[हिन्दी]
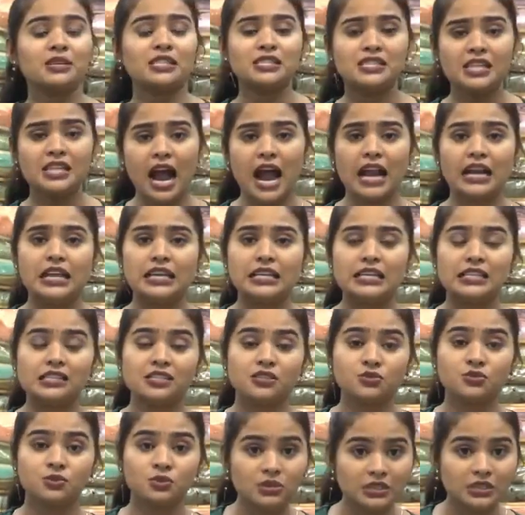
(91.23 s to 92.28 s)
में
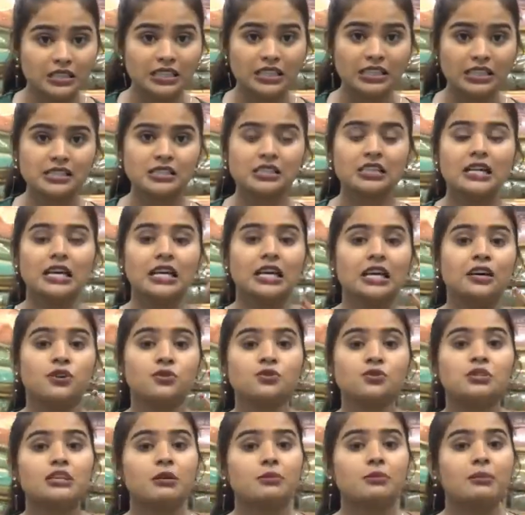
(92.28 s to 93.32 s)
साड़ीज़ कुर्तीज़
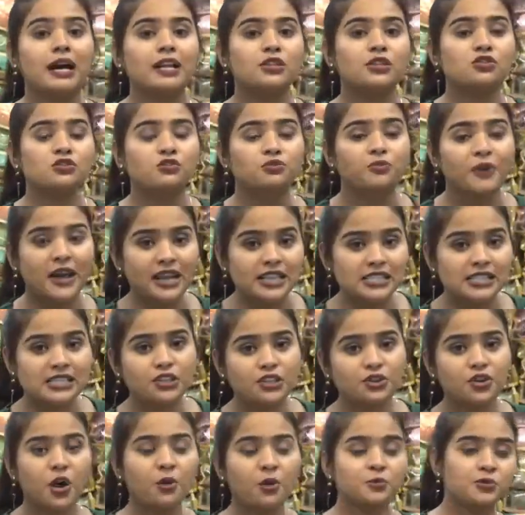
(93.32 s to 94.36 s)
उसके बाद जो
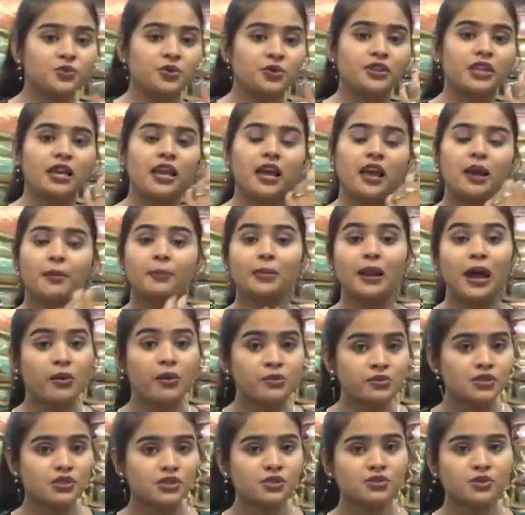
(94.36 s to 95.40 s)
फैंसी टॉप्स होते हैं
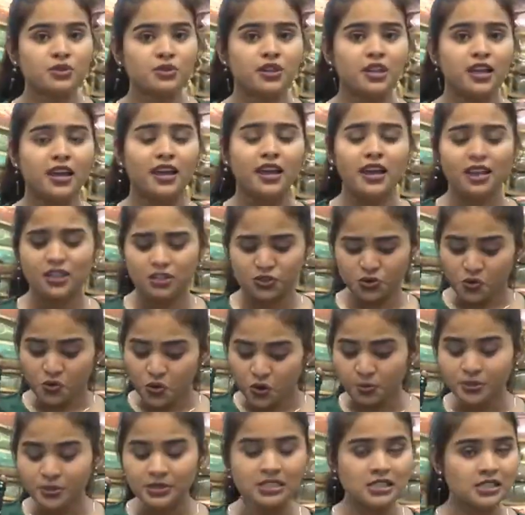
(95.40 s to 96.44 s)
ब्लाउजेस होते हैं
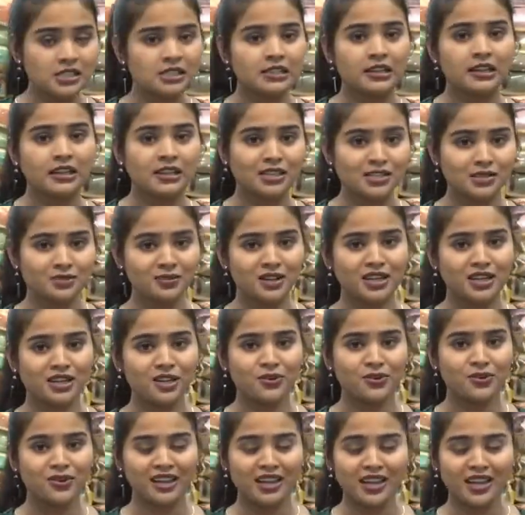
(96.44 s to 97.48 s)
जो भी चीज़ लेडीज़ वेयर
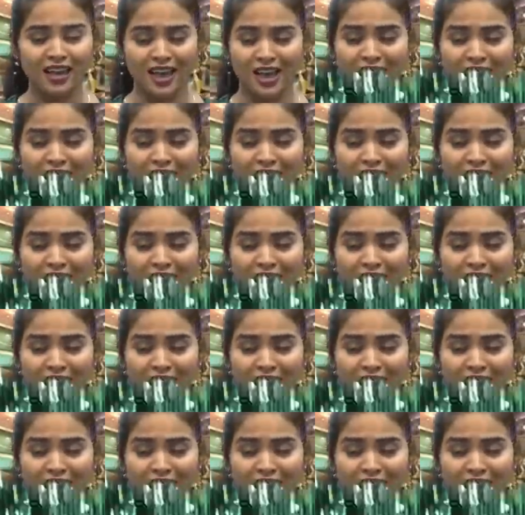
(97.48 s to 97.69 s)
की होती